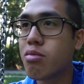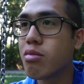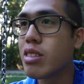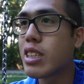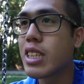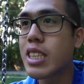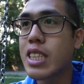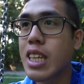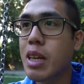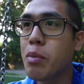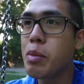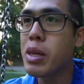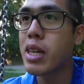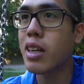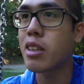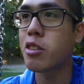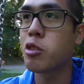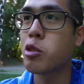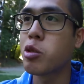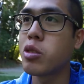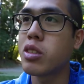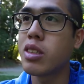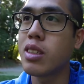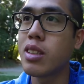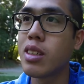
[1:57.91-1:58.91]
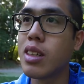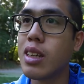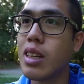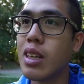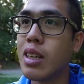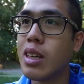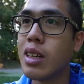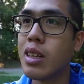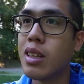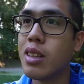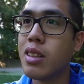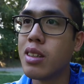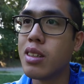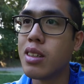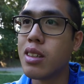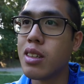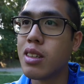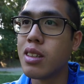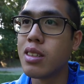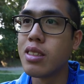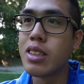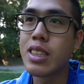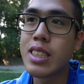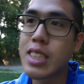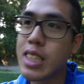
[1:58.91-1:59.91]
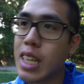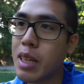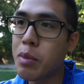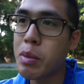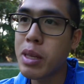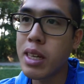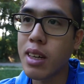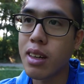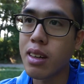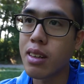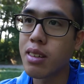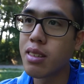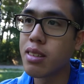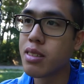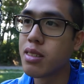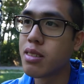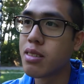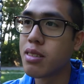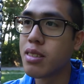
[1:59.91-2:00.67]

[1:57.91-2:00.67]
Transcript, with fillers: Nique sa mère, tu vois. Nique sa mère.